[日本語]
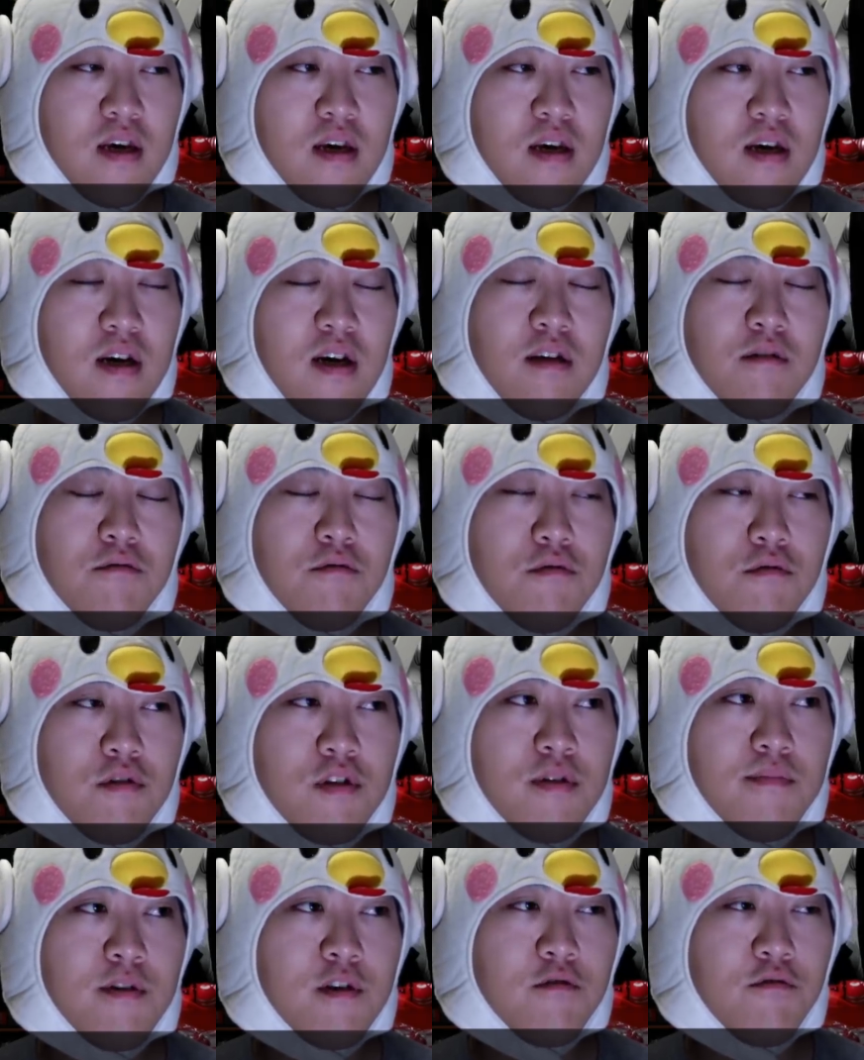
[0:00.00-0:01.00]
あの、
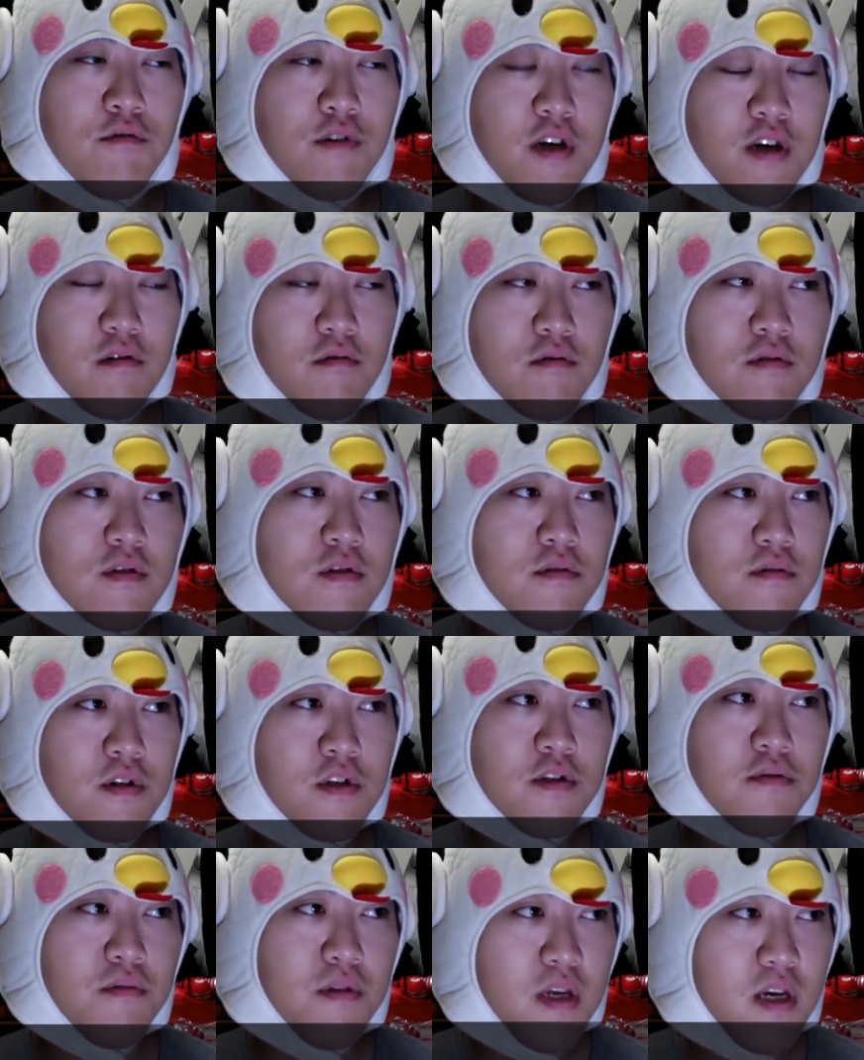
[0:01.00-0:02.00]
日々こう結構
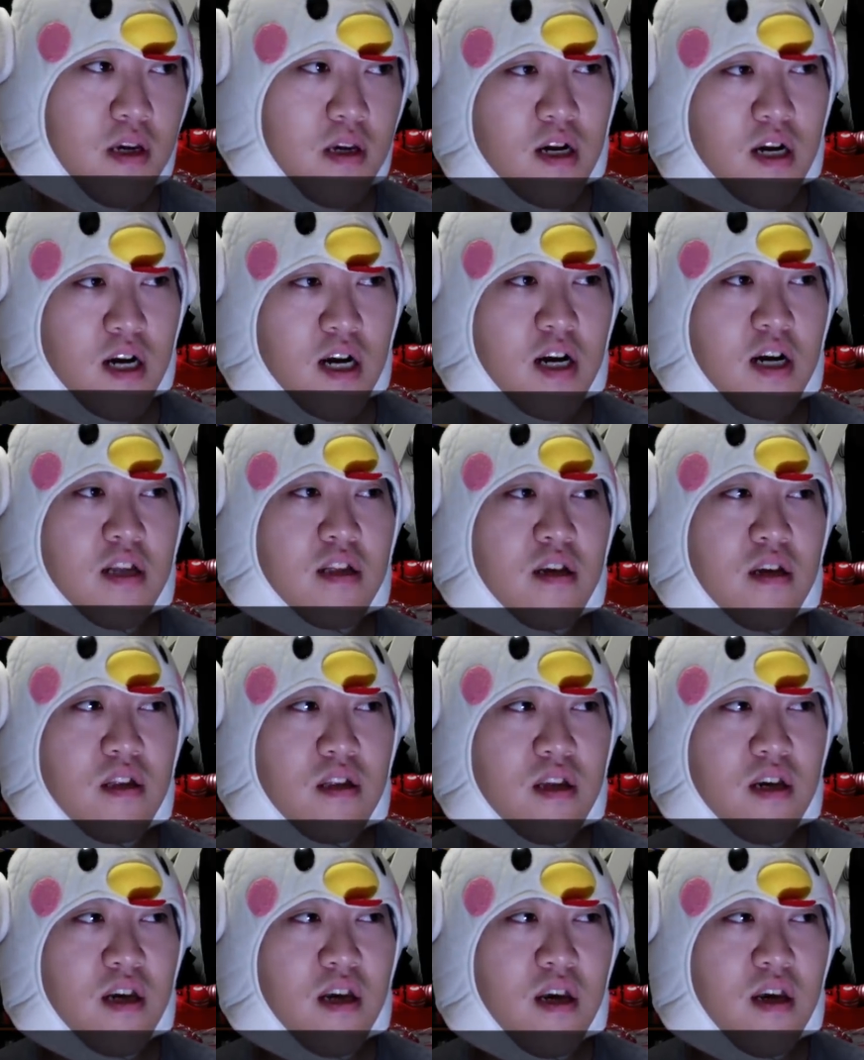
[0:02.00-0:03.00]
ストレスをね、抱えてい
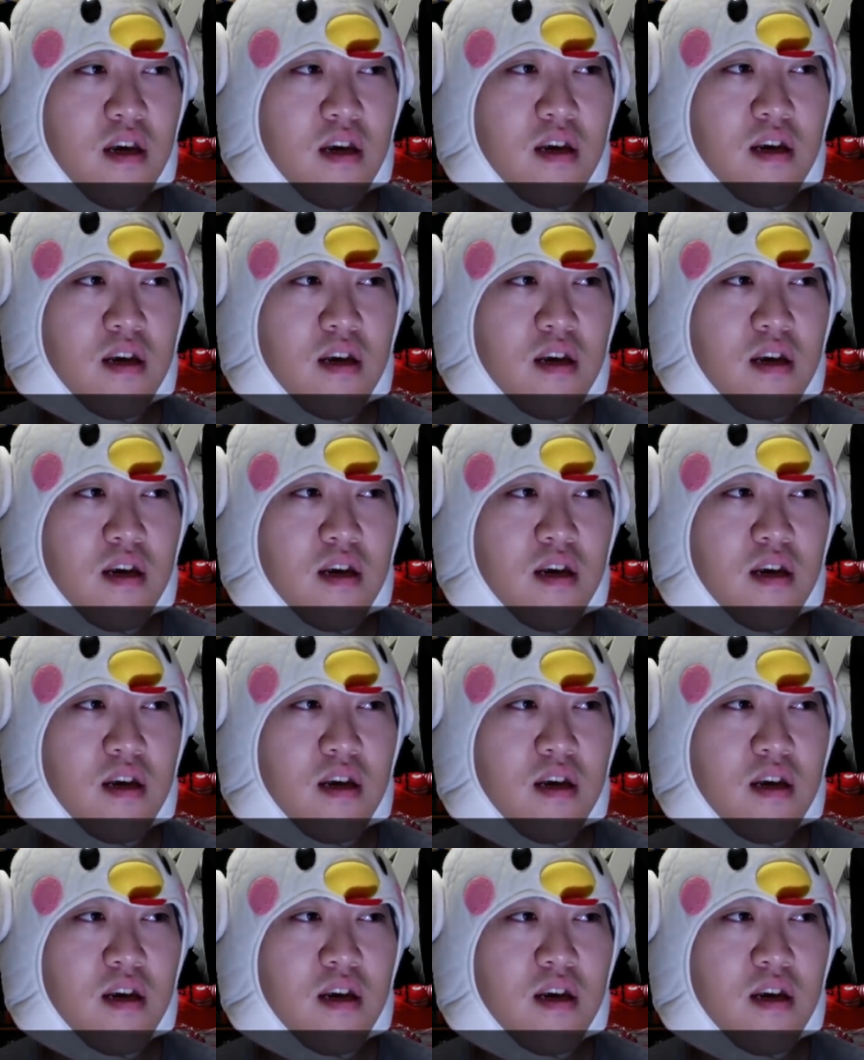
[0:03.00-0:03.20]
て、